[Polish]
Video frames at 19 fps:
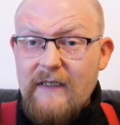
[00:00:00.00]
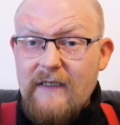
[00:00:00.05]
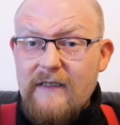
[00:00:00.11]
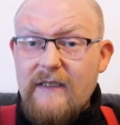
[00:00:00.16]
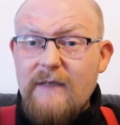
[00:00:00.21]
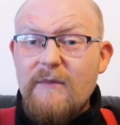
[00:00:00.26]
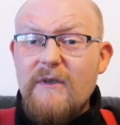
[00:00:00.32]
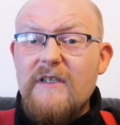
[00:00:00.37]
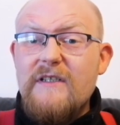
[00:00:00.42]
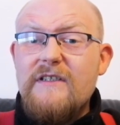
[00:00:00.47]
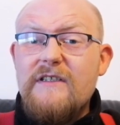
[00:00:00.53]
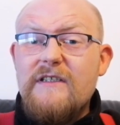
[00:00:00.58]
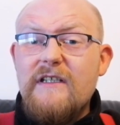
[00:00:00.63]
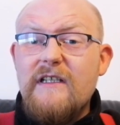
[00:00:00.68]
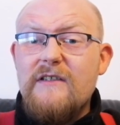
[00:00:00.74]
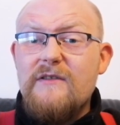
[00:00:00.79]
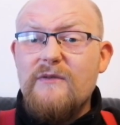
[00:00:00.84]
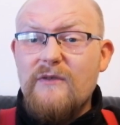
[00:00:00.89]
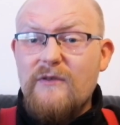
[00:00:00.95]
Nie masz
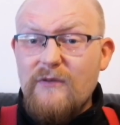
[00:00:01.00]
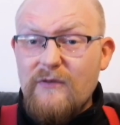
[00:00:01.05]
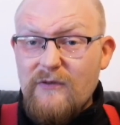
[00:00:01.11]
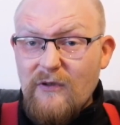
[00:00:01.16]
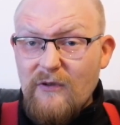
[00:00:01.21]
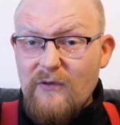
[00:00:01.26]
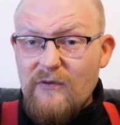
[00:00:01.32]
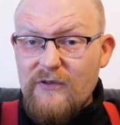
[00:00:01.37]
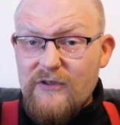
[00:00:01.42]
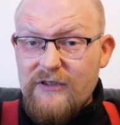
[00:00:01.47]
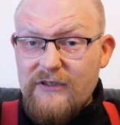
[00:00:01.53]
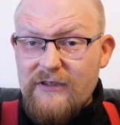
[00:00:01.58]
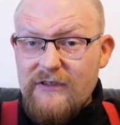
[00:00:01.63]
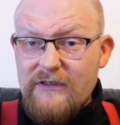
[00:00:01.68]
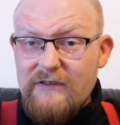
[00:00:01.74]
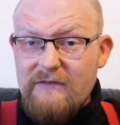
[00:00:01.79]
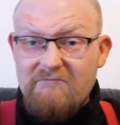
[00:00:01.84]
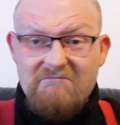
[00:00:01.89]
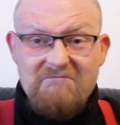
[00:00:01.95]
szacunku do
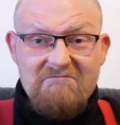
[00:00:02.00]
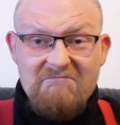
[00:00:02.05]
ludzi